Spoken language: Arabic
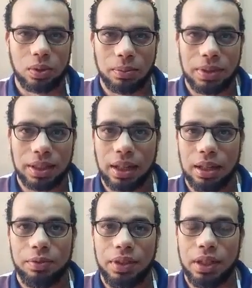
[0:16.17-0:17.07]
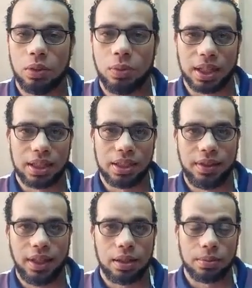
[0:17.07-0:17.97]
كنا بنتكلم فيها أو
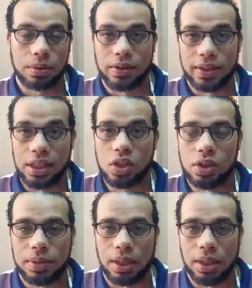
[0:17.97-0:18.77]
بنركز فيها على البرونسيشن